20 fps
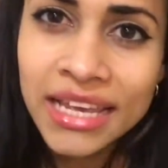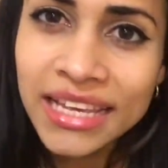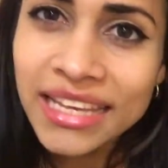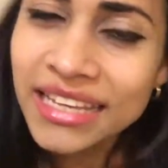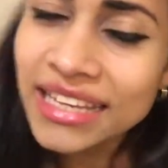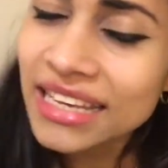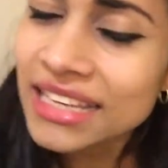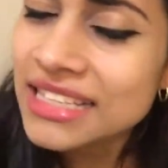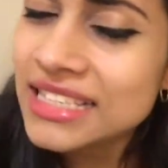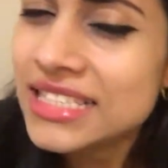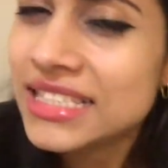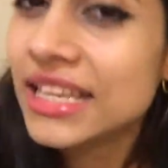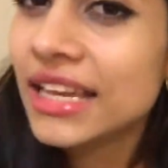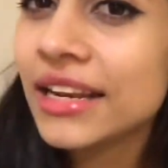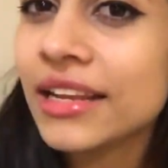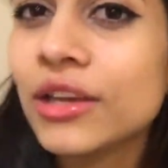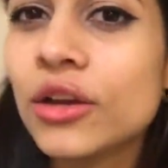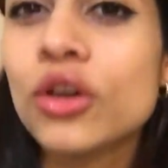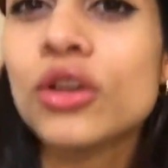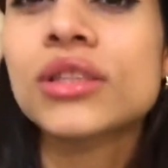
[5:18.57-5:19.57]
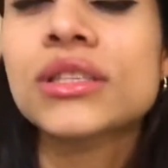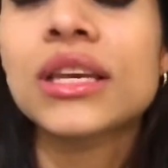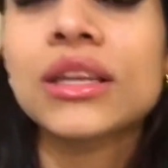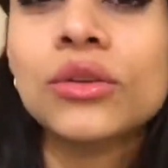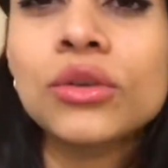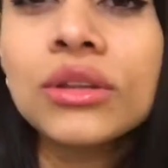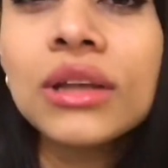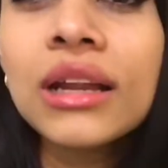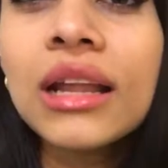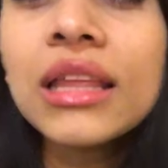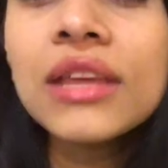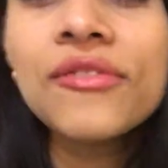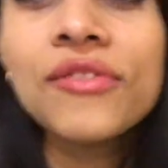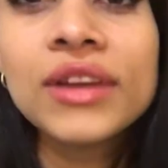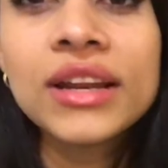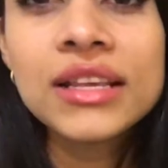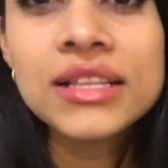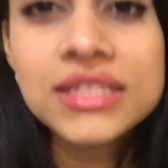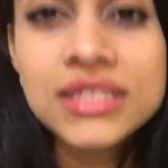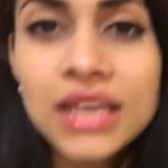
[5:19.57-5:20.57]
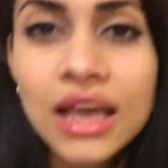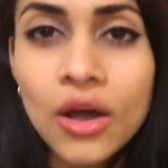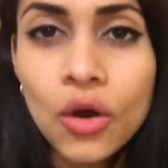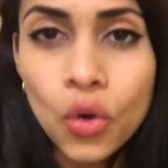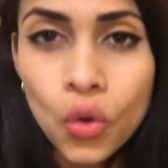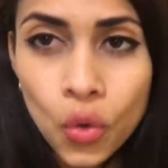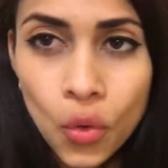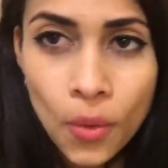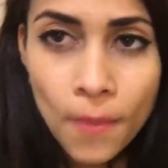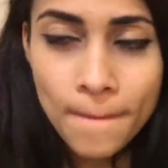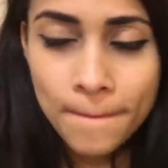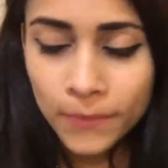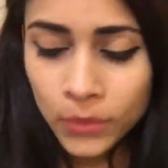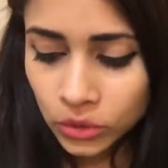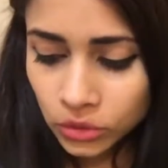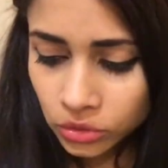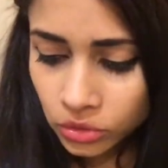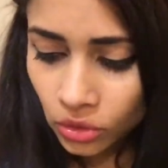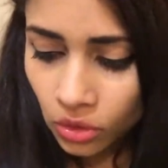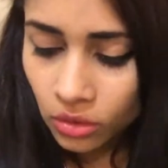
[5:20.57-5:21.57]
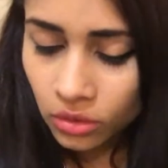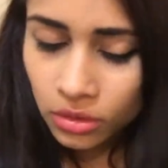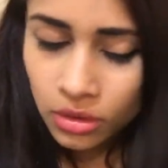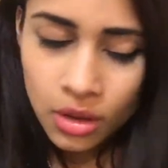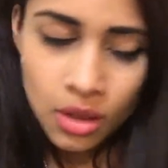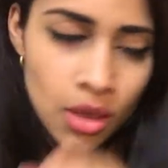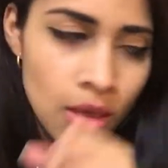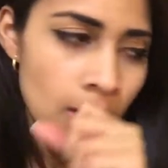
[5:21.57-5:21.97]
Y en serio, se nota la diferencia un montón.